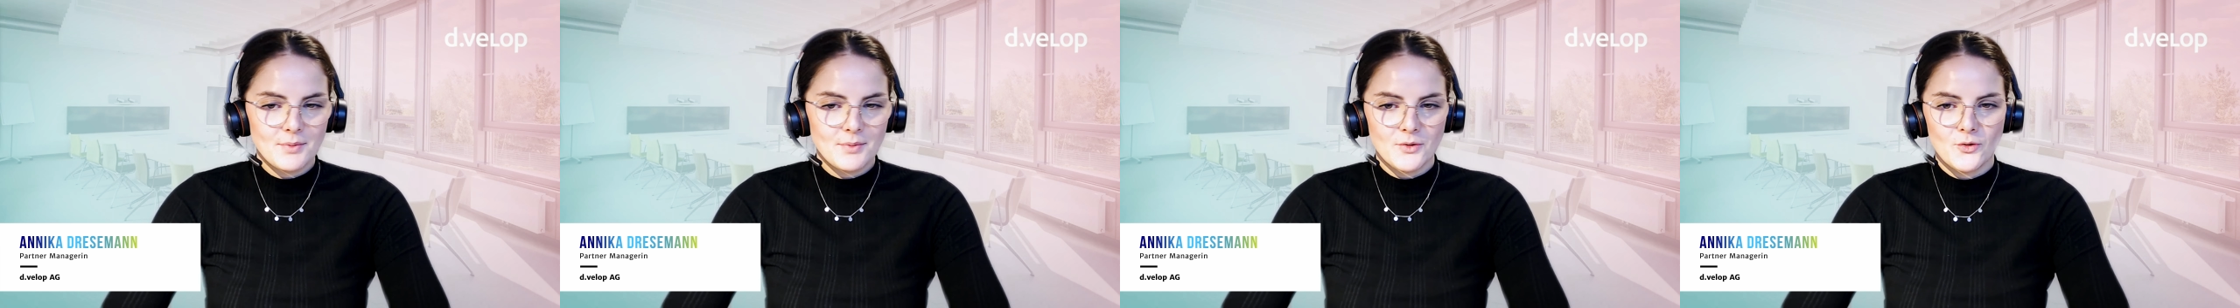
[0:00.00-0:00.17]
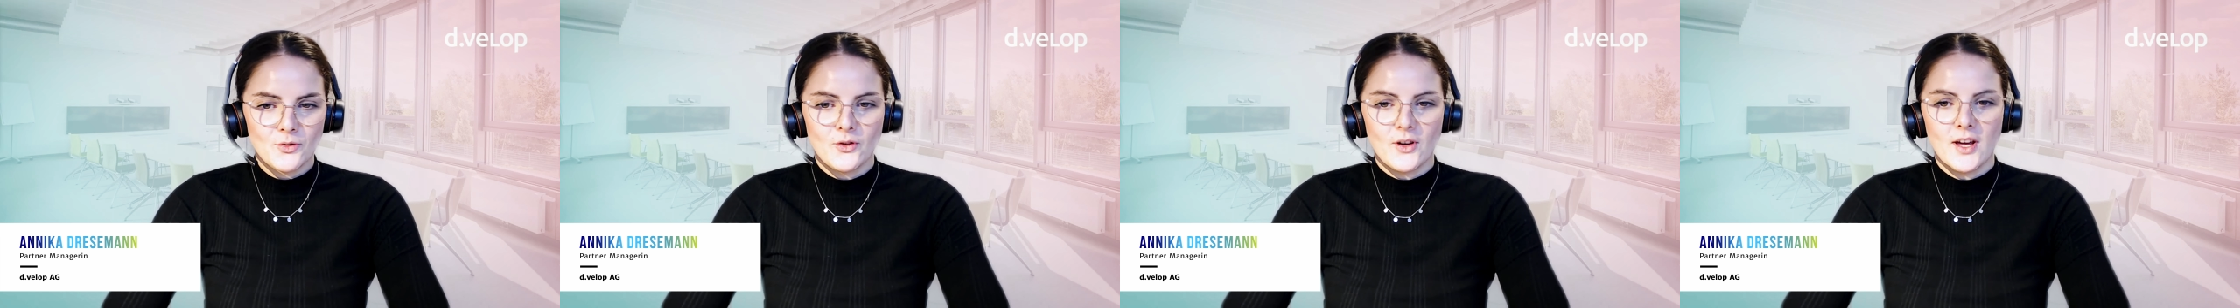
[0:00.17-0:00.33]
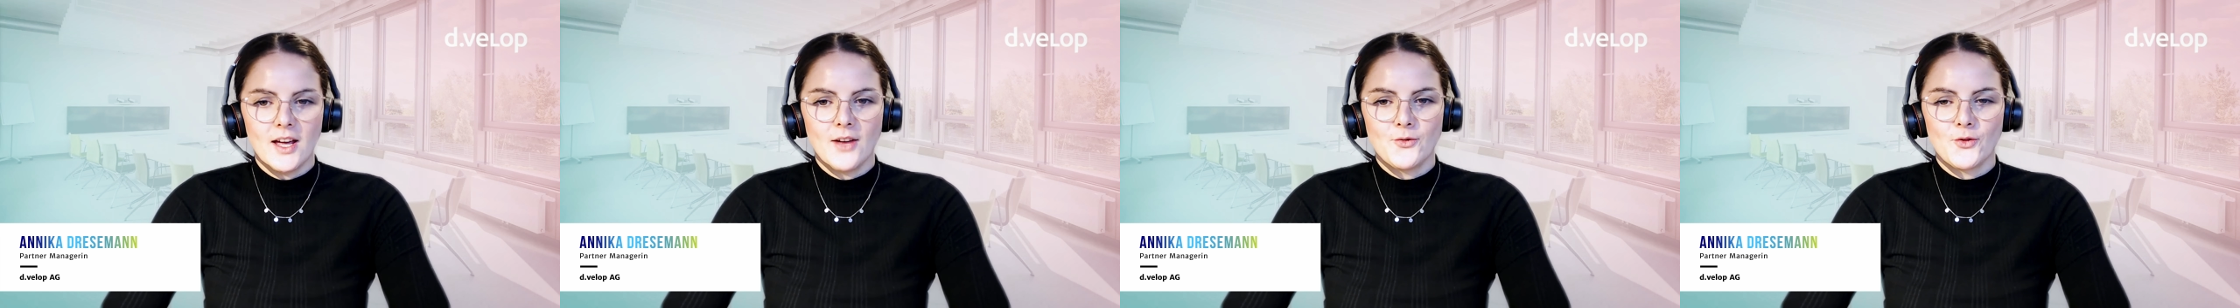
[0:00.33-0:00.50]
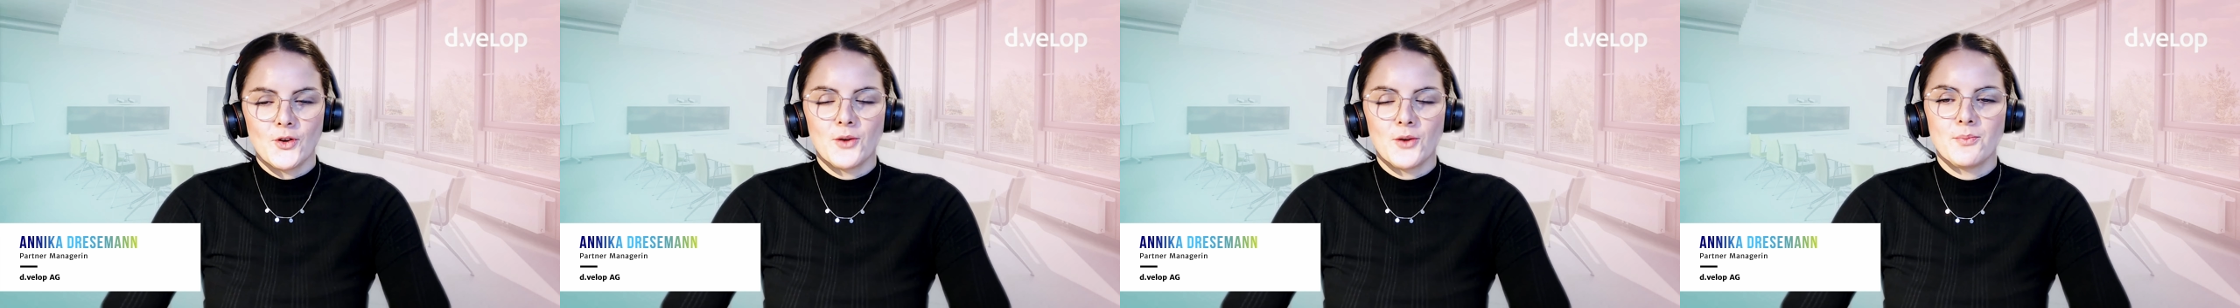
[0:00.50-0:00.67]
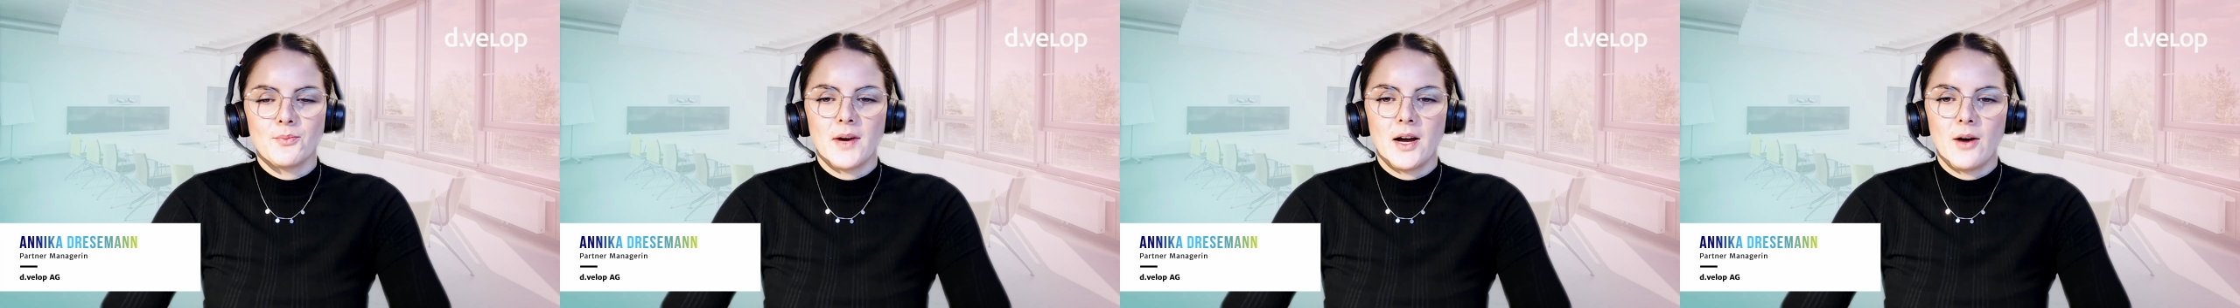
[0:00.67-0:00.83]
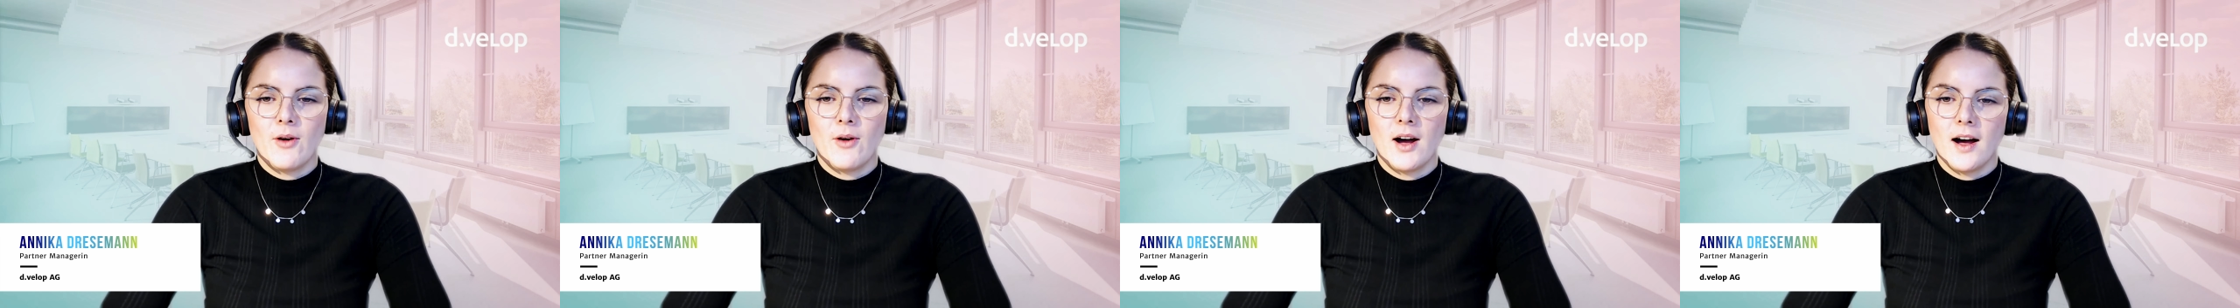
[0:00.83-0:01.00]
Ich bin Fan
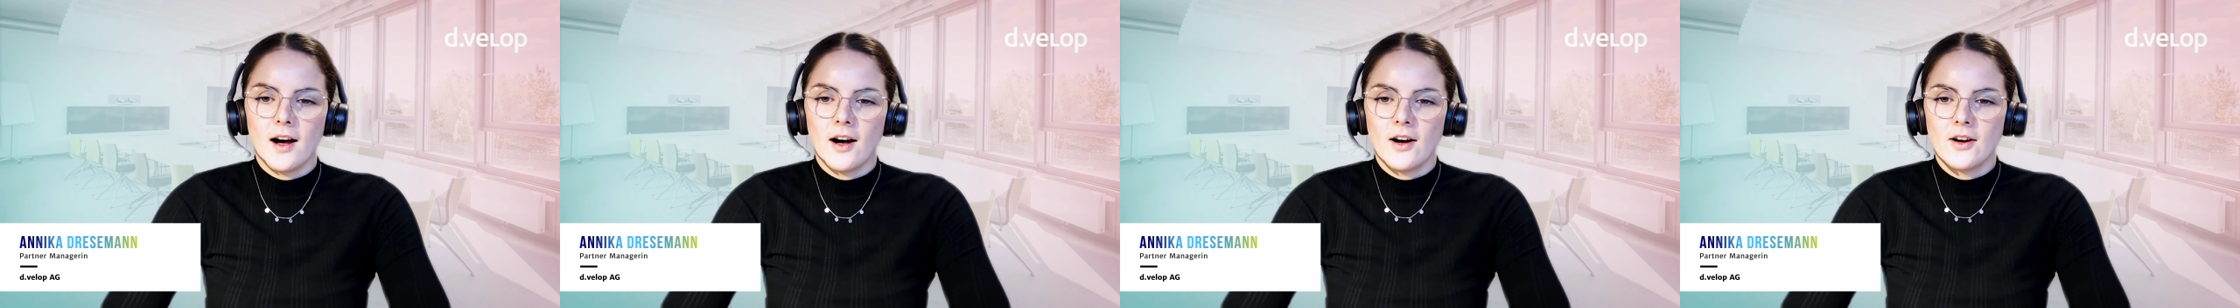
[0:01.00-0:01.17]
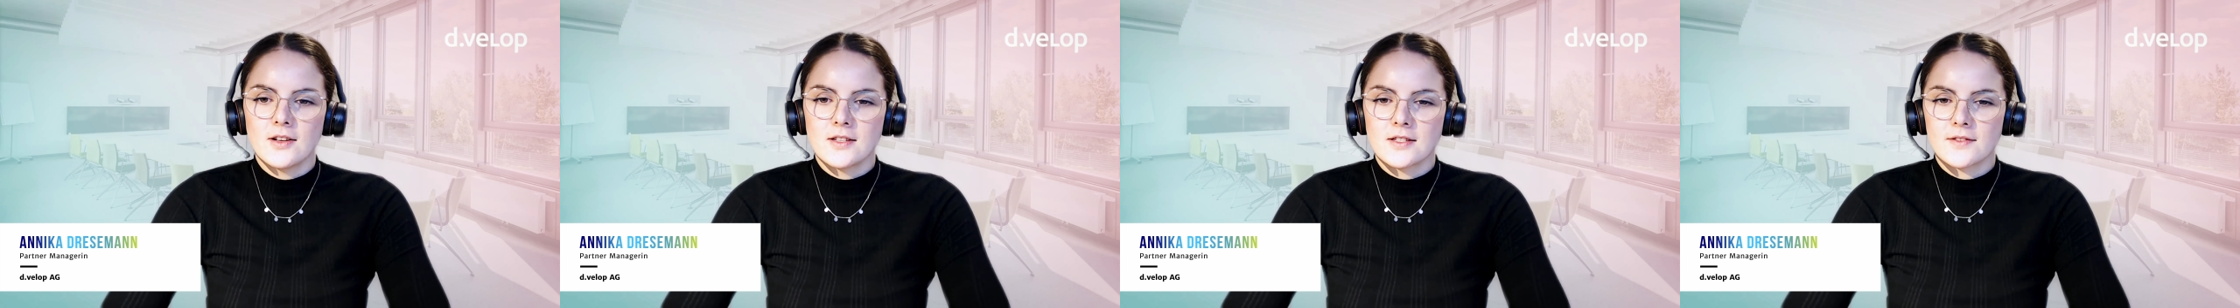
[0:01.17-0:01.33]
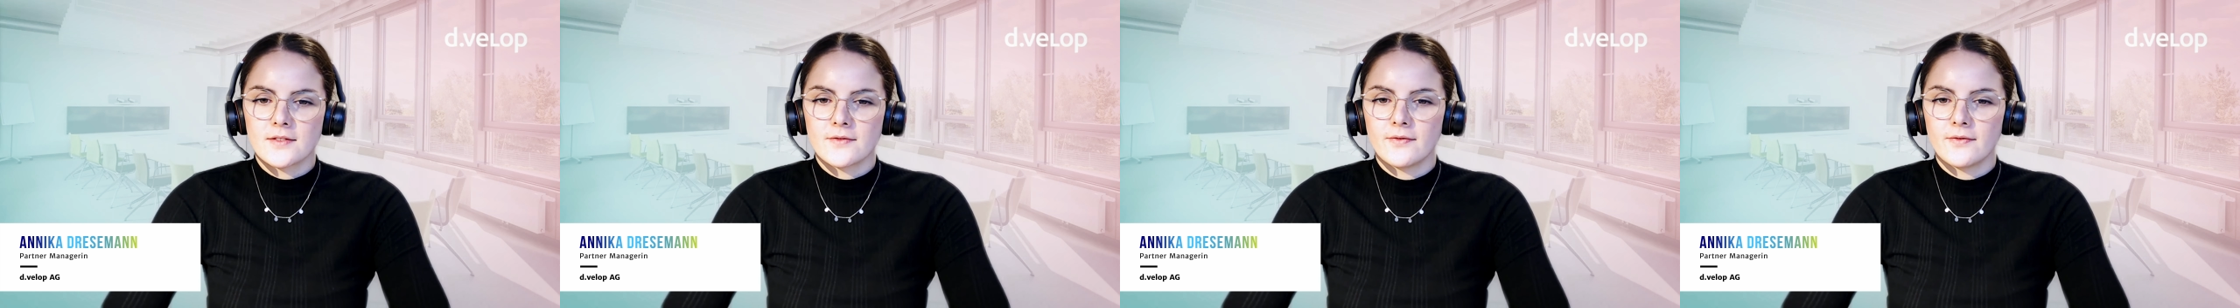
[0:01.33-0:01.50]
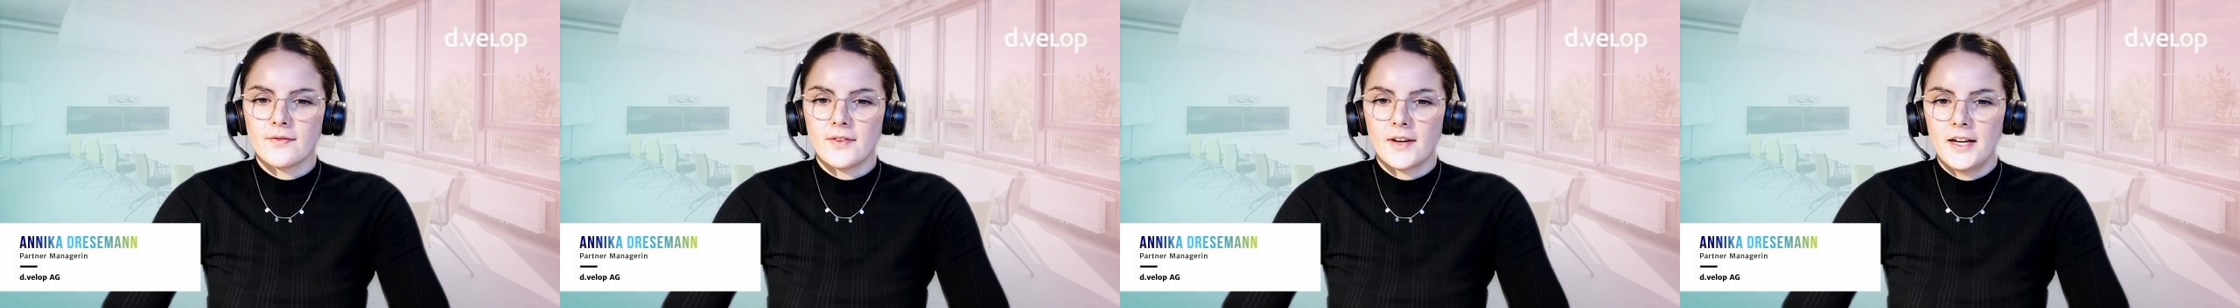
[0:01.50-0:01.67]
von Powerhouse,